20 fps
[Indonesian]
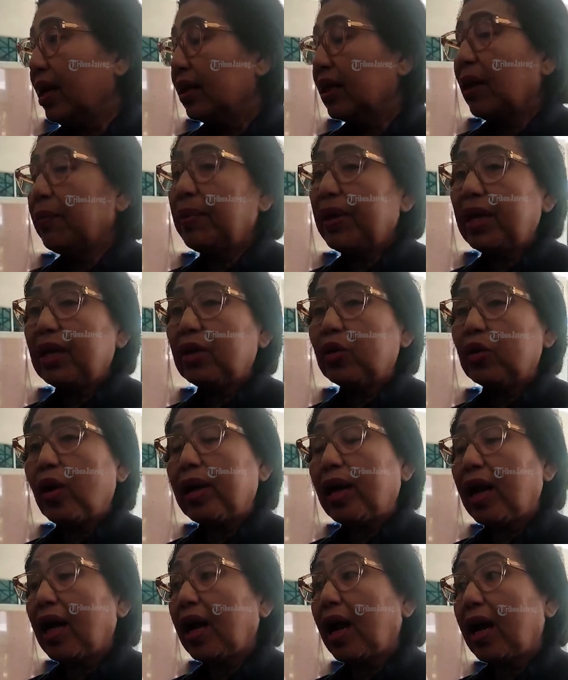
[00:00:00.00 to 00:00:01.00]
Tapi itu
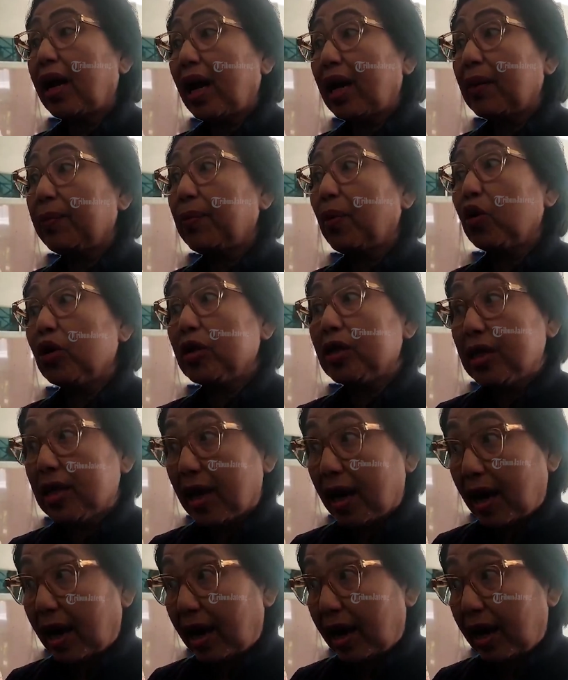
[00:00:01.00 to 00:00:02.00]
adalah ranah
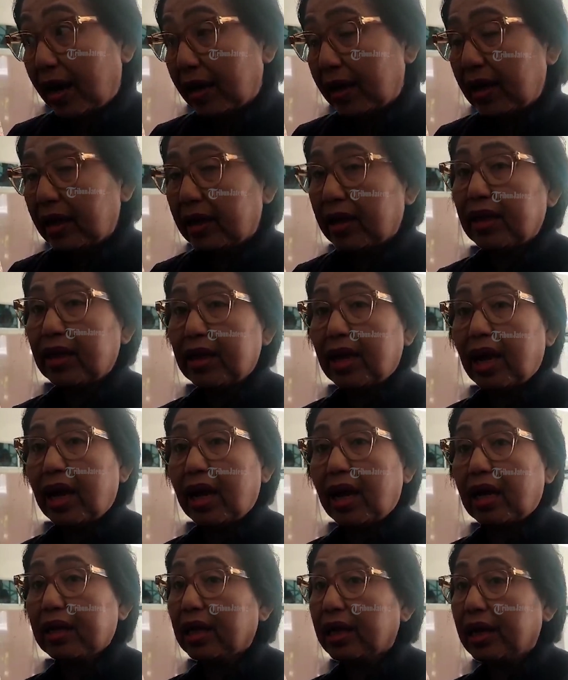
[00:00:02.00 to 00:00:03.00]
kepolisian. Kita tidak
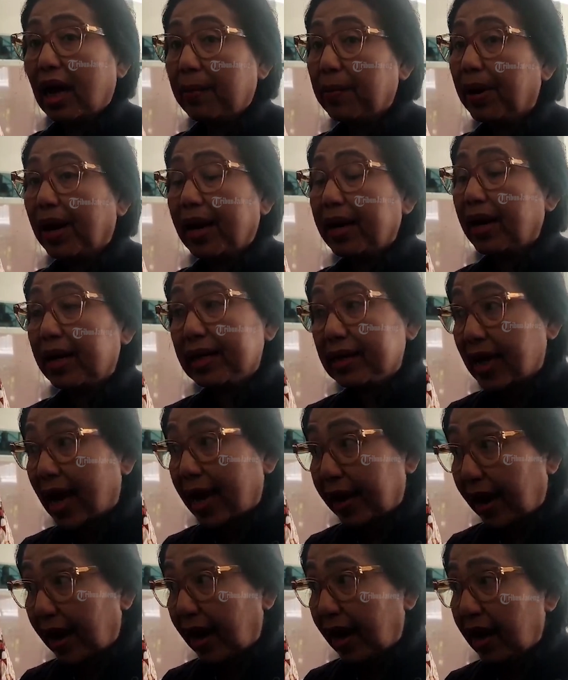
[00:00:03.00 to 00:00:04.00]
tidak berada di
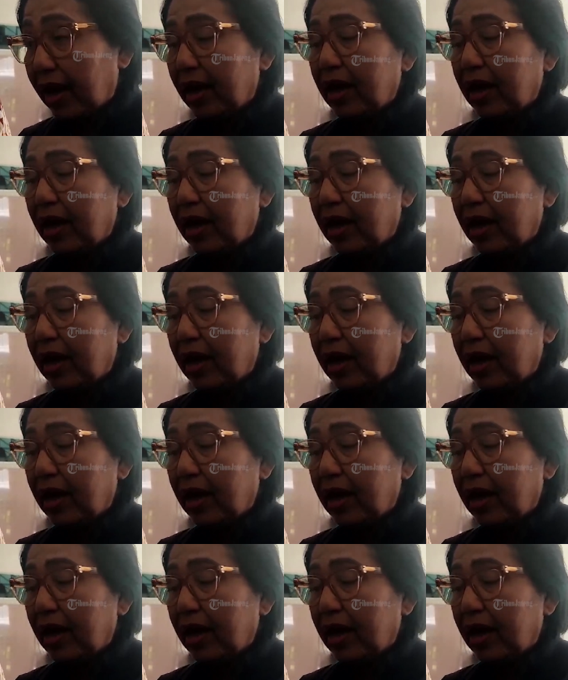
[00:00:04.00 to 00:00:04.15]
sana.